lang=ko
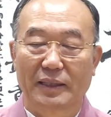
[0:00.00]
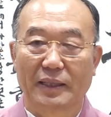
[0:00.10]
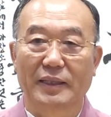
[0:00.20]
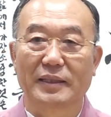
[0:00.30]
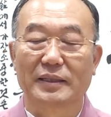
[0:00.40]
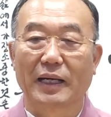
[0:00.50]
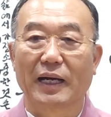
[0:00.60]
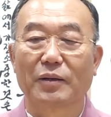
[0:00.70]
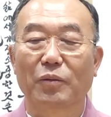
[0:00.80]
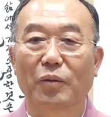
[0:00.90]
행위를
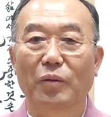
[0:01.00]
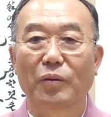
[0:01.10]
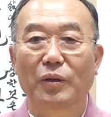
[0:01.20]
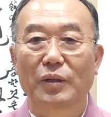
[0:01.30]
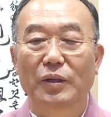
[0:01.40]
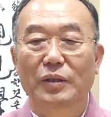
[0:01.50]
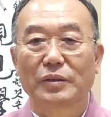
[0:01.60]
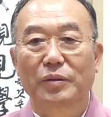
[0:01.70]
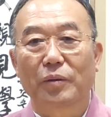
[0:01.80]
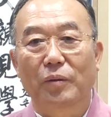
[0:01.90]
하고
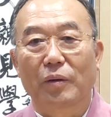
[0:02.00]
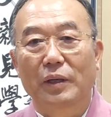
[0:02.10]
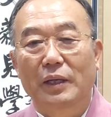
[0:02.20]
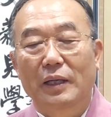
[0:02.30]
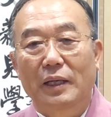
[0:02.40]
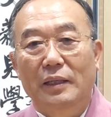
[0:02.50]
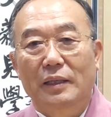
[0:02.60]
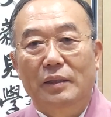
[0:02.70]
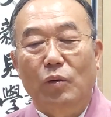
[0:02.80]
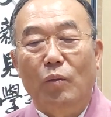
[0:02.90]
또
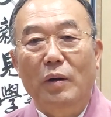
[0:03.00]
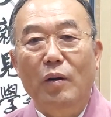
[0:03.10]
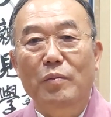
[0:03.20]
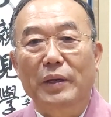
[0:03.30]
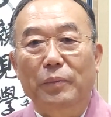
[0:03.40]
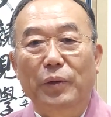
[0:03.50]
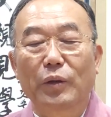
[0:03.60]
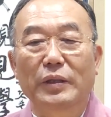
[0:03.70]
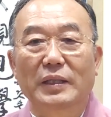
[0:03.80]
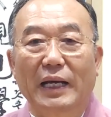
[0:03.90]
고마움의
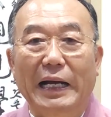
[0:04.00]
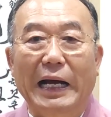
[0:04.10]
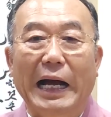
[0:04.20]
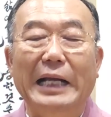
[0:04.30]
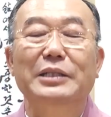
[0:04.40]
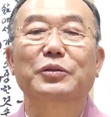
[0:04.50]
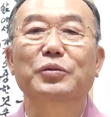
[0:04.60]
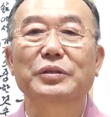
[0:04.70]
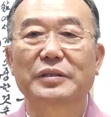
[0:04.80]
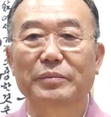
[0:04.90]
표현을 내가 할
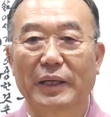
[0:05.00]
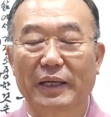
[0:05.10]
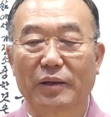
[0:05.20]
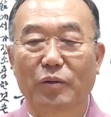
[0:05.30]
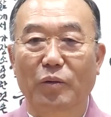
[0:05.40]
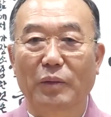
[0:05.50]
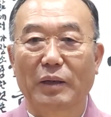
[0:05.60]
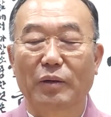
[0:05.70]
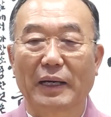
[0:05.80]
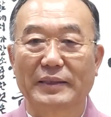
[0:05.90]
수 있음에
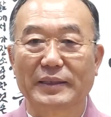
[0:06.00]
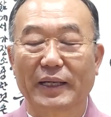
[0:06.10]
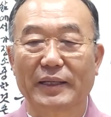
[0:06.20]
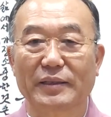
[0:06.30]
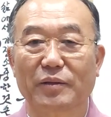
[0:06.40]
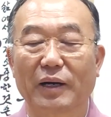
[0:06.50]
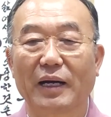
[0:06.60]
고마워하는 행위도